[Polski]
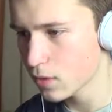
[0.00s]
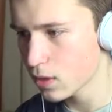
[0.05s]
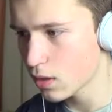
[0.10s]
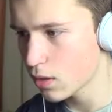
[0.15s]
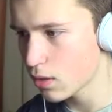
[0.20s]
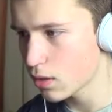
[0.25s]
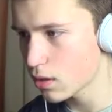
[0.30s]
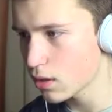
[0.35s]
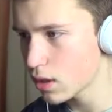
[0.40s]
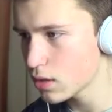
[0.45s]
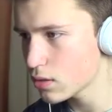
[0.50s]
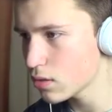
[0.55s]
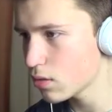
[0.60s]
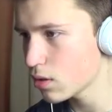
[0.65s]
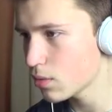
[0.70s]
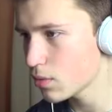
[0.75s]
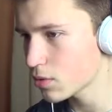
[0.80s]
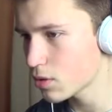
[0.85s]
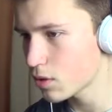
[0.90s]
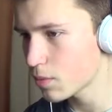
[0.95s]
O, i co
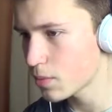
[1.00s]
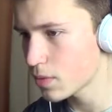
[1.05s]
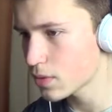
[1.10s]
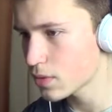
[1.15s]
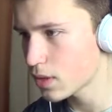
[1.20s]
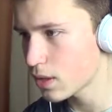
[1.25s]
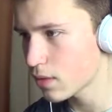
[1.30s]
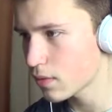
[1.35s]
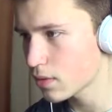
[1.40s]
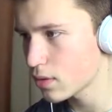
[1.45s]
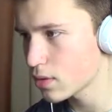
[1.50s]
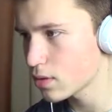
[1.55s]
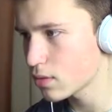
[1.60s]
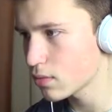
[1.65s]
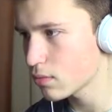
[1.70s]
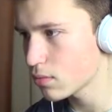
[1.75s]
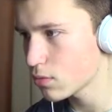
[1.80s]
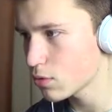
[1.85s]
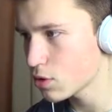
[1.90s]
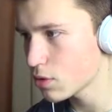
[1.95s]
tutaj możemy postawić?
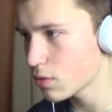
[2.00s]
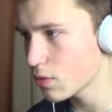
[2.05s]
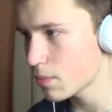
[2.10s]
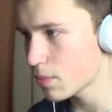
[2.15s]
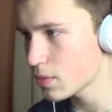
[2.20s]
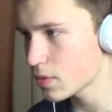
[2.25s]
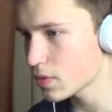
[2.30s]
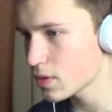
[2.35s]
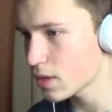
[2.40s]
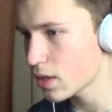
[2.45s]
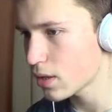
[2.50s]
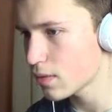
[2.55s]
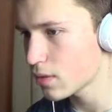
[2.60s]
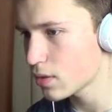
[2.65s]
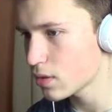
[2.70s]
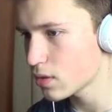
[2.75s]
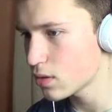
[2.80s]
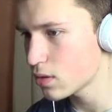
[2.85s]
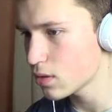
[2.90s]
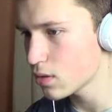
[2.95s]
Możemy
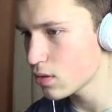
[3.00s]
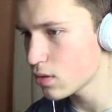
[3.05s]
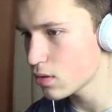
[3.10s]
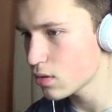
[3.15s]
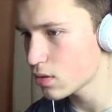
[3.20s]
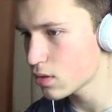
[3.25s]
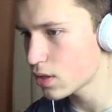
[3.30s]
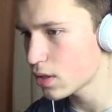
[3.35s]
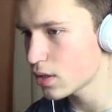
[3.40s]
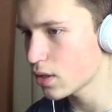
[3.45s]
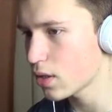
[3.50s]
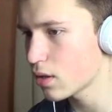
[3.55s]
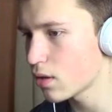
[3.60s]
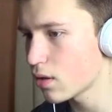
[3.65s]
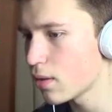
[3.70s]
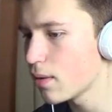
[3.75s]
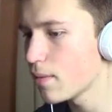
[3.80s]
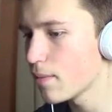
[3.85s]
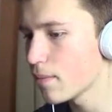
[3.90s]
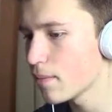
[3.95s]
postawić coś takiego.
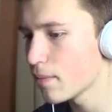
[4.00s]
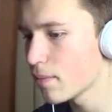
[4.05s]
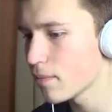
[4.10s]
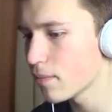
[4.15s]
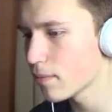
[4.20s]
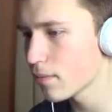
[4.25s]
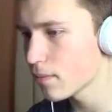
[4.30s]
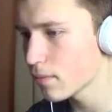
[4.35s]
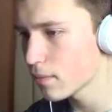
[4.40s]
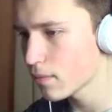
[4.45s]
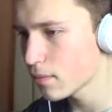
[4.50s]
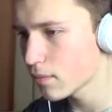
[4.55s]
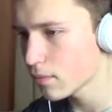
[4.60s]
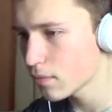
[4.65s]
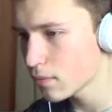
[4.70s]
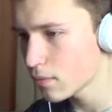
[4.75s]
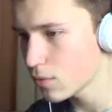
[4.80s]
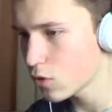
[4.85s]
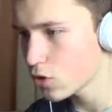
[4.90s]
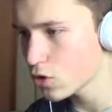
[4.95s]

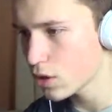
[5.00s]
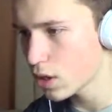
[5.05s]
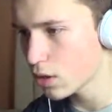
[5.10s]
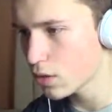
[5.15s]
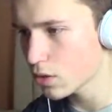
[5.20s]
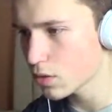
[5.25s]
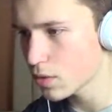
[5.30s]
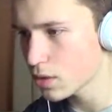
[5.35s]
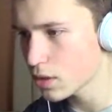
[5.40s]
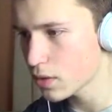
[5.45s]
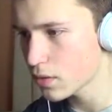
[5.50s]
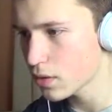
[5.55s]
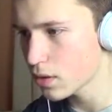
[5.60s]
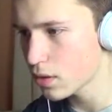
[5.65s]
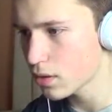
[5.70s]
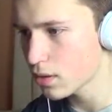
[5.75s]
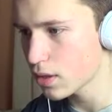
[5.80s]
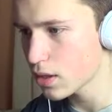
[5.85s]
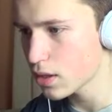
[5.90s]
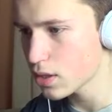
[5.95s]
Już to tak jakoś ładnie
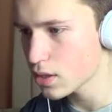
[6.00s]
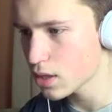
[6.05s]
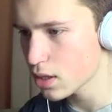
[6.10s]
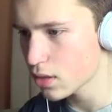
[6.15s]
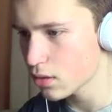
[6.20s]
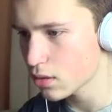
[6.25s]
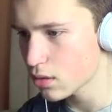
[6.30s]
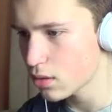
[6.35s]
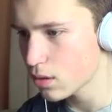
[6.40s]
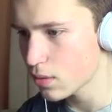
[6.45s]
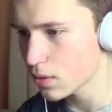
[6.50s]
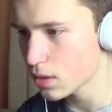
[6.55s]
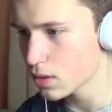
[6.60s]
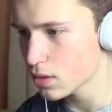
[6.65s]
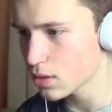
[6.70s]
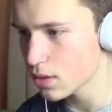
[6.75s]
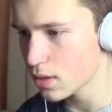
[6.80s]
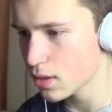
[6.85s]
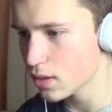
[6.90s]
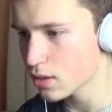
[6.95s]
wygląda, jeszcze to będzie
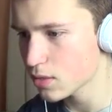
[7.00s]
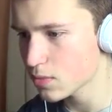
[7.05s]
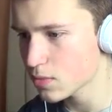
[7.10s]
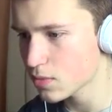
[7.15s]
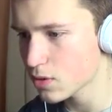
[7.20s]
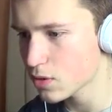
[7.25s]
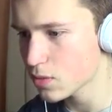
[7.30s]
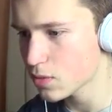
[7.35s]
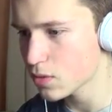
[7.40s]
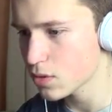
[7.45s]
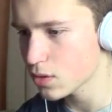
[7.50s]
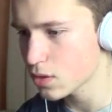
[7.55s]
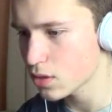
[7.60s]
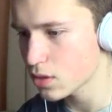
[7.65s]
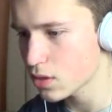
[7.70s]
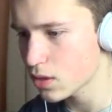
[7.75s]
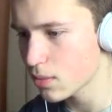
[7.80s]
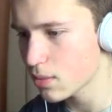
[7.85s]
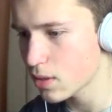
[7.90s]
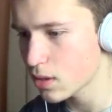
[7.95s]
trzeba z
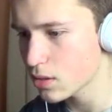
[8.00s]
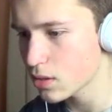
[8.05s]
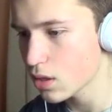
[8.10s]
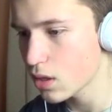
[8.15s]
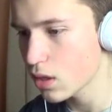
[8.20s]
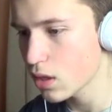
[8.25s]
przyszłości zebrać.